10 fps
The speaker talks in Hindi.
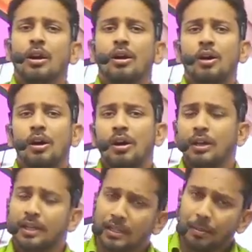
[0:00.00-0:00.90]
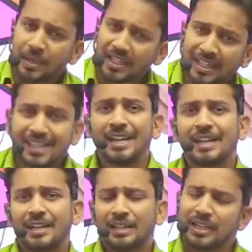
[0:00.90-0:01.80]
और नंबर कटेगा ही
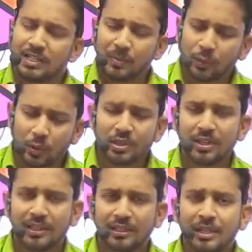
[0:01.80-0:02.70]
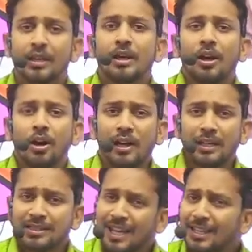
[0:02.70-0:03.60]
कटेगा इसमें कोई शक नहीं है और
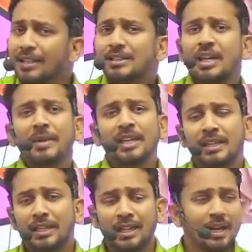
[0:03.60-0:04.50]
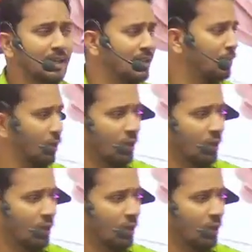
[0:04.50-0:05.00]
साधारणतः मैंने देखा है कि बहुत